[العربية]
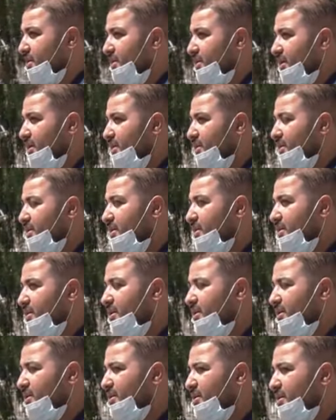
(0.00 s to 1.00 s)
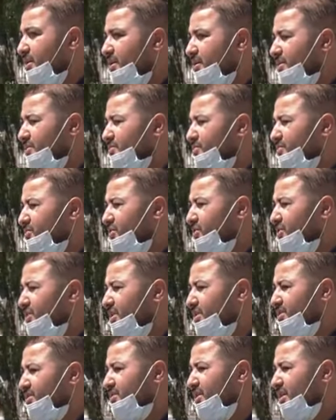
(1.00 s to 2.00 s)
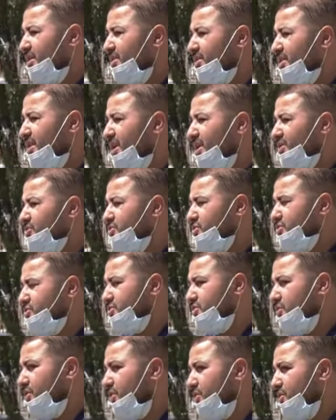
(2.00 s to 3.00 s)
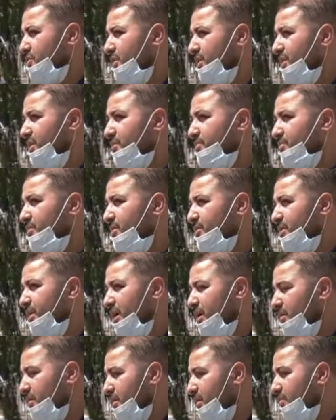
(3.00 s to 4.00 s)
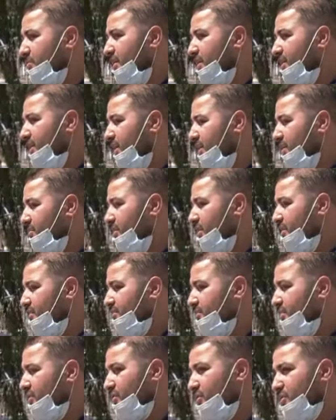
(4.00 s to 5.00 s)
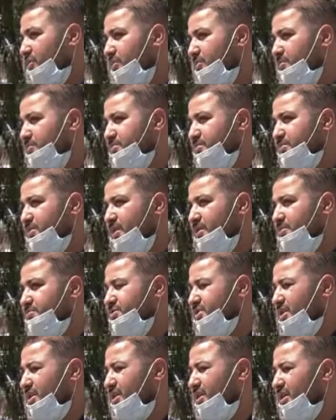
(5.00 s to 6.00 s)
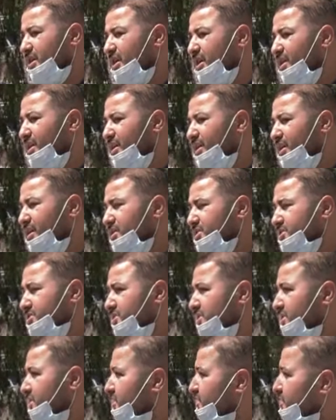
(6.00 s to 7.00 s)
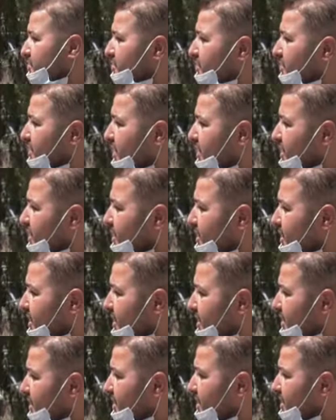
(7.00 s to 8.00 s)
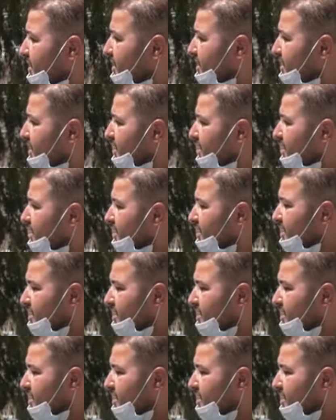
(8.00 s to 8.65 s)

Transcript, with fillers: يعني إحنا مدة ثلاثة أشهر وإحنا قبل يعني ما نفتحه بشهرين هيك شيء كنا